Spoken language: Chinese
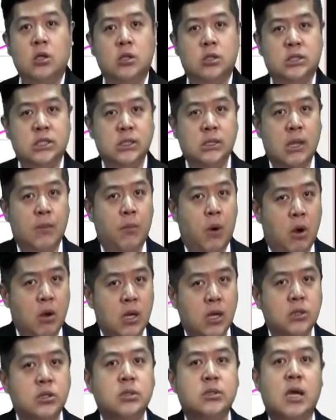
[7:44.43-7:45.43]
今天鹏
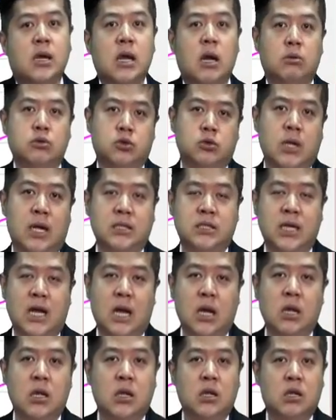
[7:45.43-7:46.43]
哥就是要告诉大
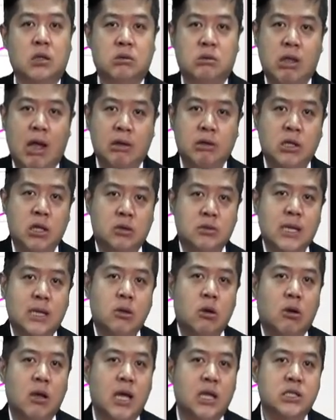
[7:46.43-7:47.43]
家，当你有战
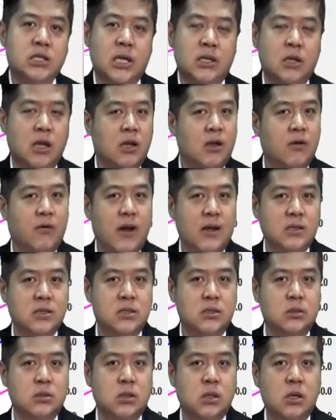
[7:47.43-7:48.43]
斗 K 线的一个方
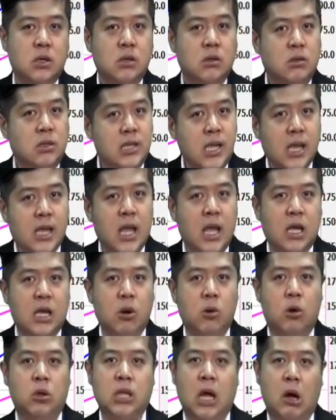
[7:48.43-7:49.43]
式，你也可以
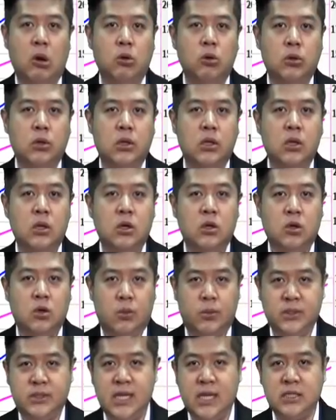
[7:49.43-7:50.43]
跟我讨论，
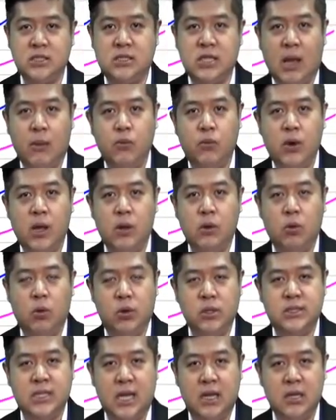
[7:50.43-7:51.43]
我们这样子才不会
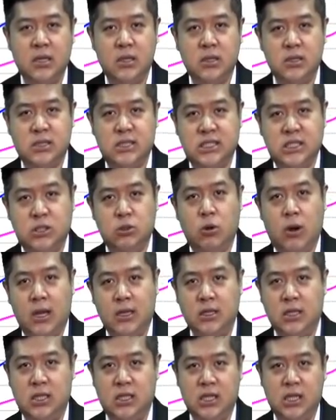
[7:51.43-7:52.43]
我讲激
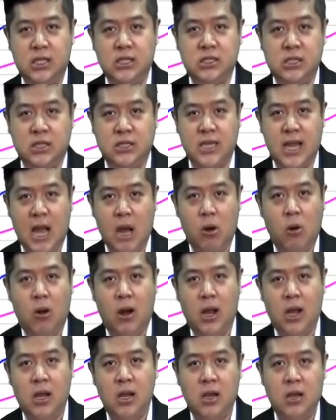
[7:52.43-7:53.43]
化你听成压
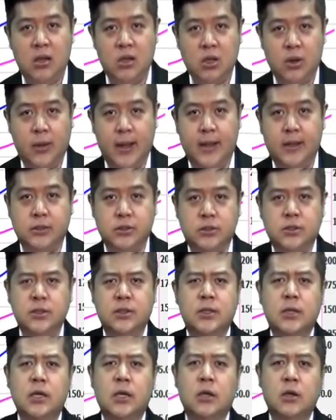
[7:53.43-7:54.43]
化，对不对？就
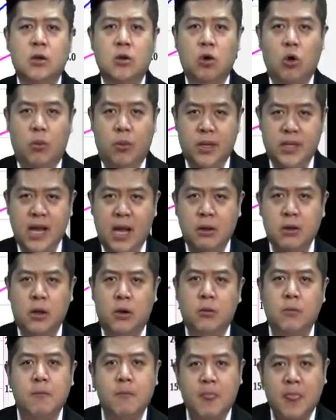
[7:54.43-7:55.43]
是我们要
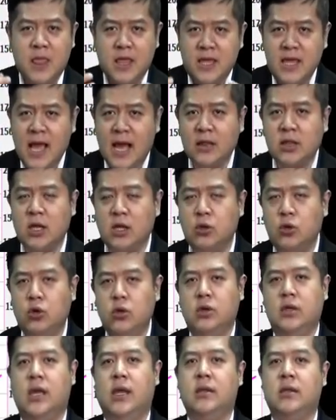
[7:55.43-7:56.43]
有一样的
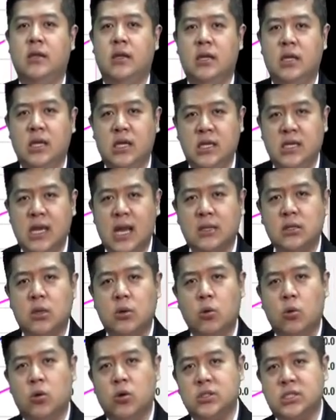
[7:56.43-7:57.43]
语言，一样的
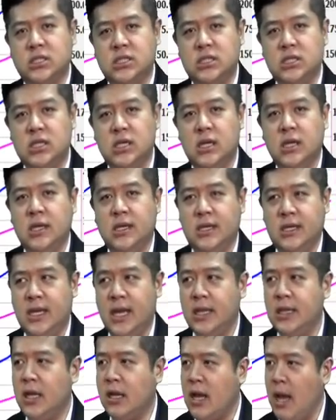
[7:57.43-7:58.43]
逻辑，一
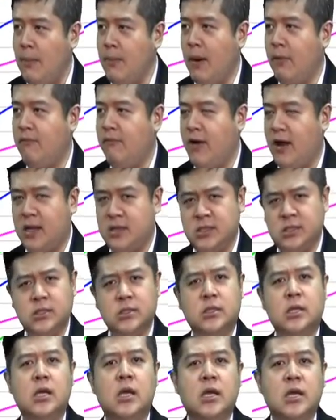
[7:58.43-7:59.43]
样的看盘方
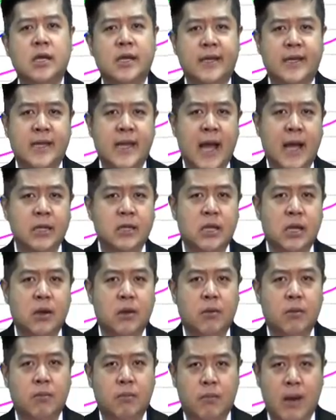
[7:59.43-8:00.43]
式，一样
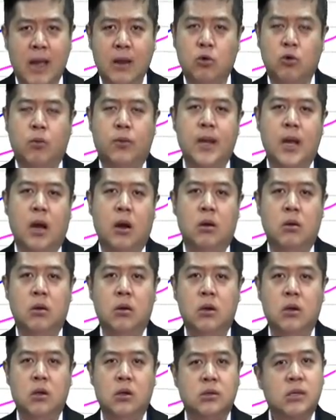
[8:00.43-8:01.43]
的买股票。
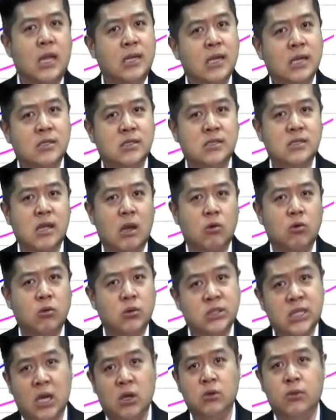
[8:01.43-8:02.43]
大家知道
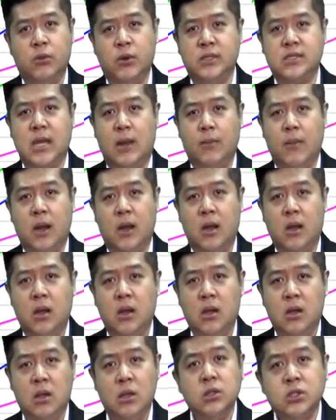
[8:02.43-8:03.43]
股价为什么会涨吗？
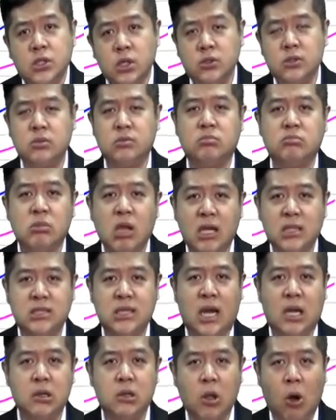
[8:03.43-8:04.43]
就是大
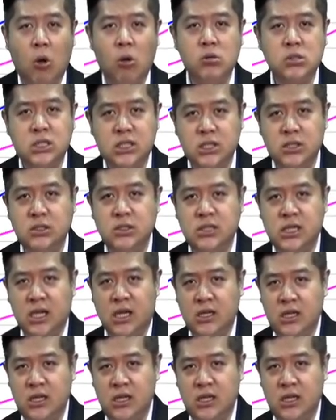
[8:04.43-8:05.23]
家同心协